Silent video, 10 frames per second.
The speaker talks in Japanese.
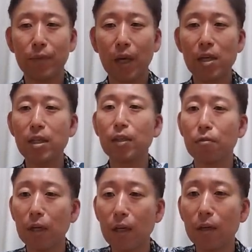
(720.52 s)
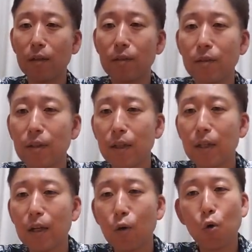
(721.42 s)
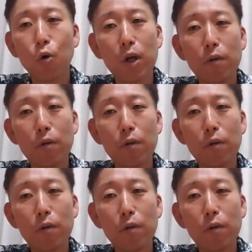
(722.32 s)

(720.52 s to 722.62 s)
歌し合ってるかなこ